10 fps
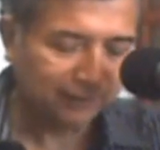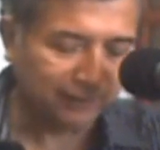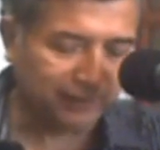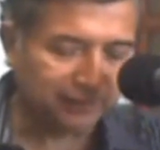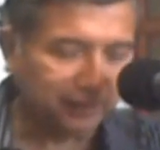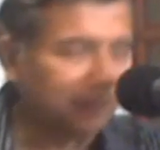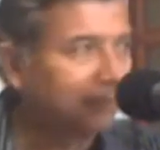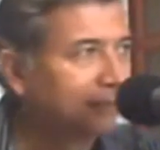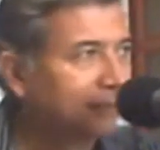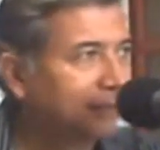Dice,
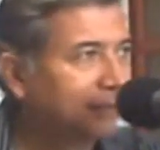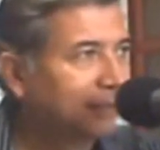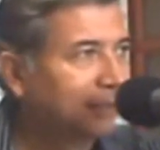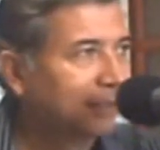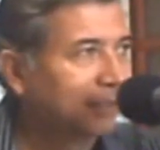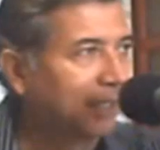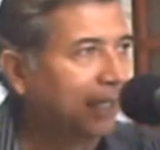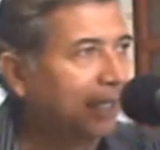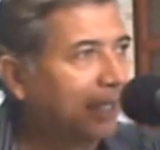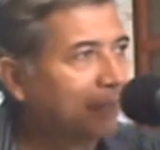
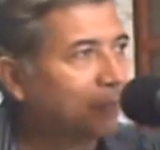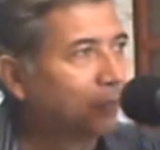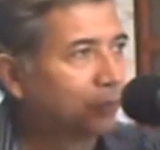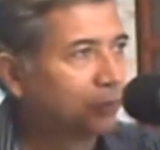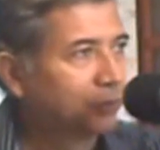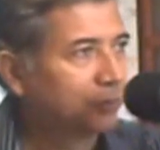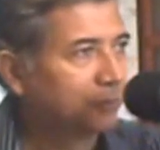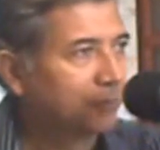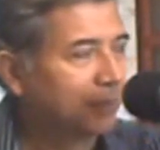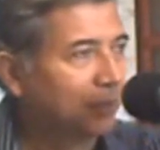creemos
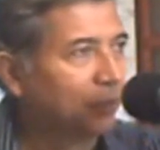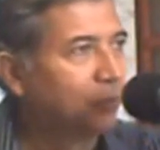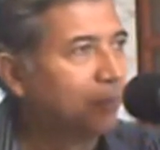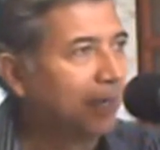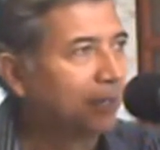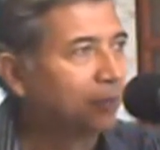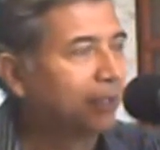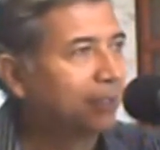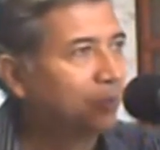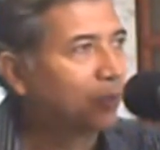los humanos
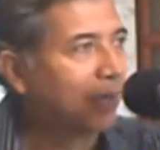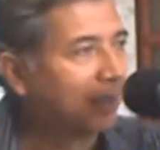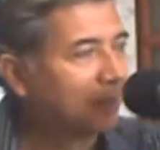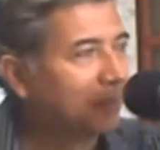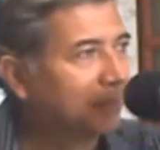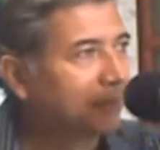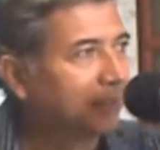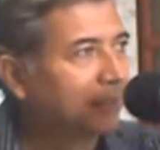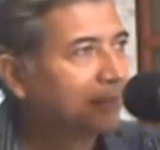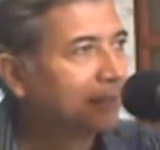
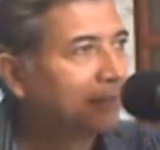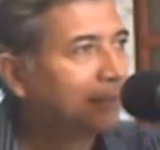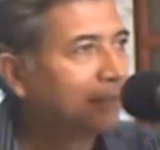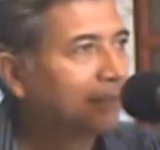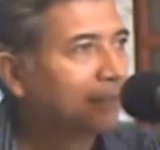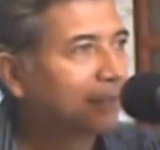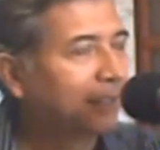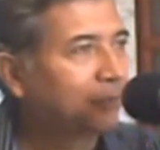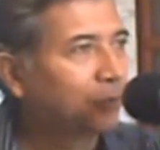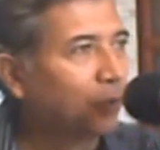equivocadamente
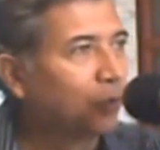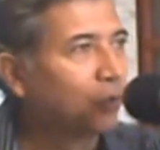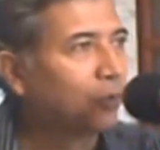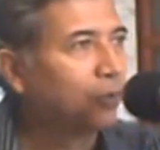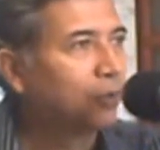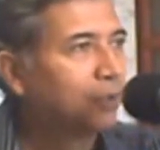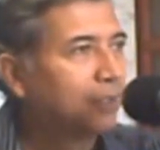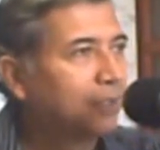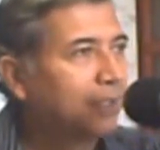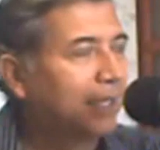que solo
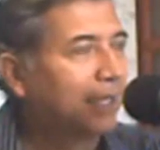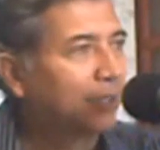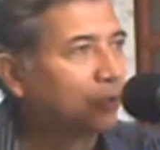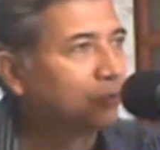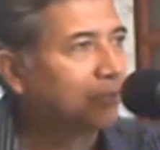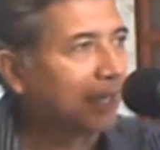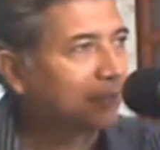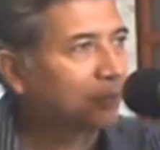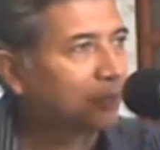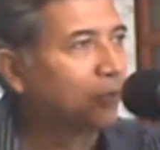en el
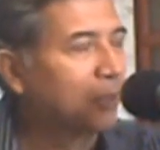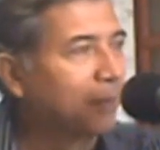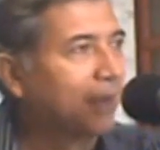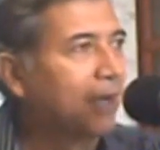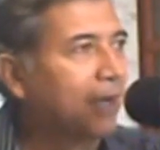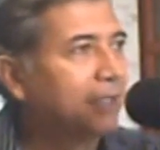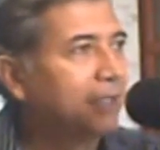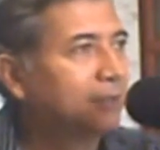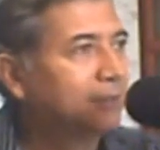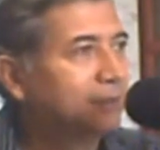contacto con los demás hay
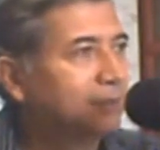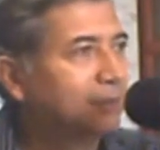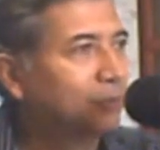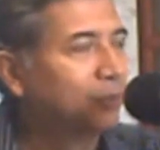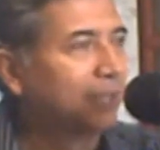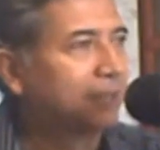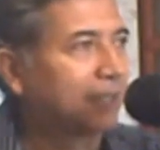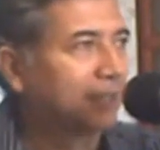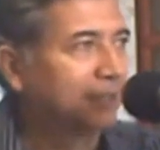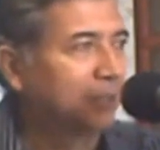una
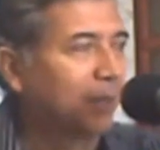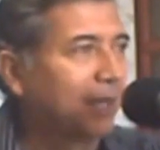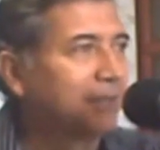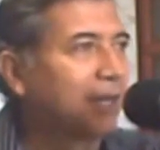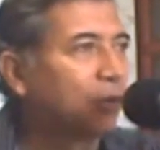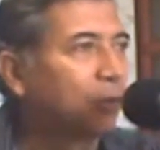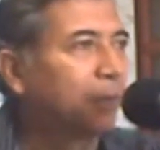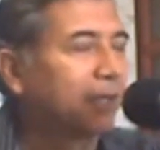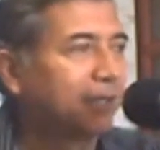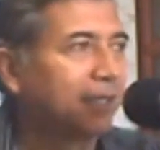alternativa, ganar o
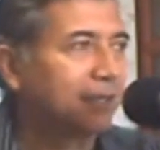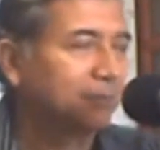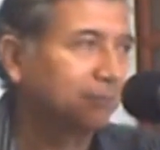perder.